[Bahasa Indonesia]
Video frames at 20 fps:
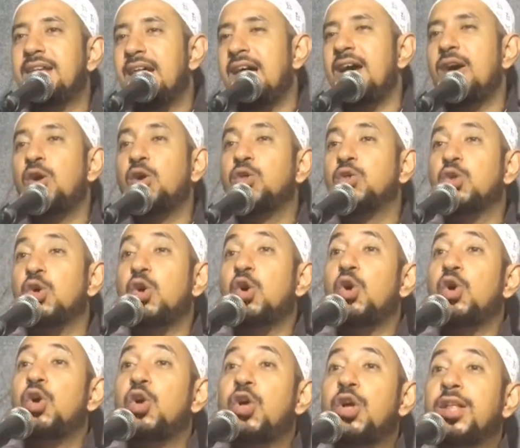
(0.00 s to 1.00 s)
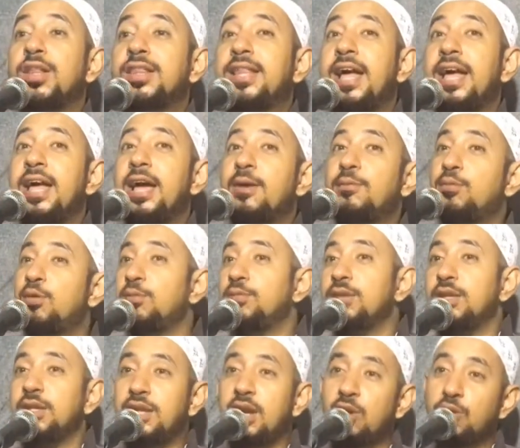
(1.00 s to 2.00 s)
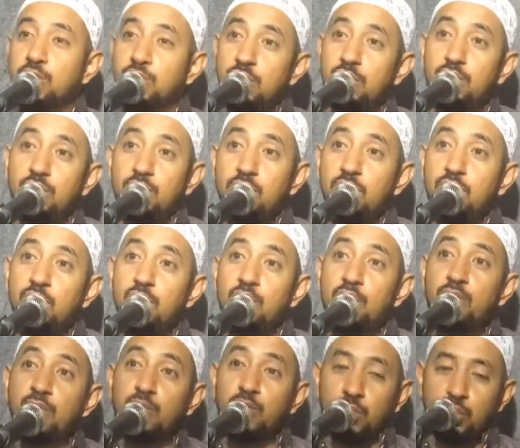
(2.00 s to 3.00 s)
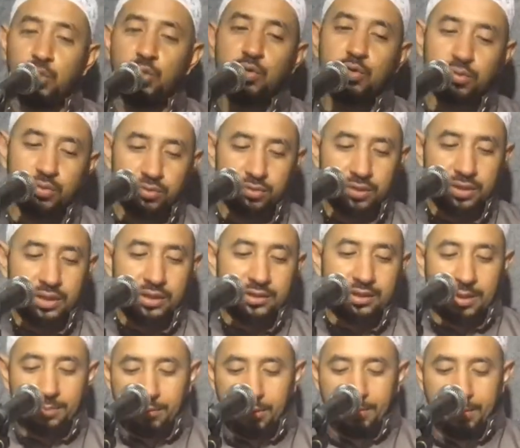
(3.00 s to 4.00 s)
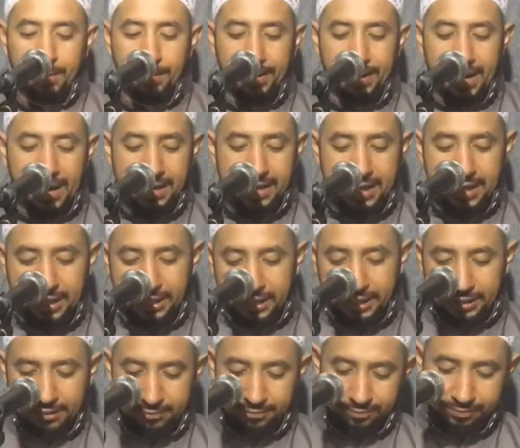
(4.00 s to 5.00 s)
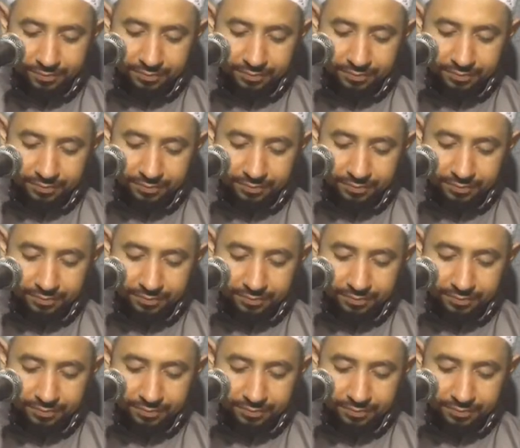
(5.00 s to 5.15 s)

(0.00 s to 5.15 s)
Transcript: Orang yang tayamum untuk janabat. Orang yang tayamum untuk janabah.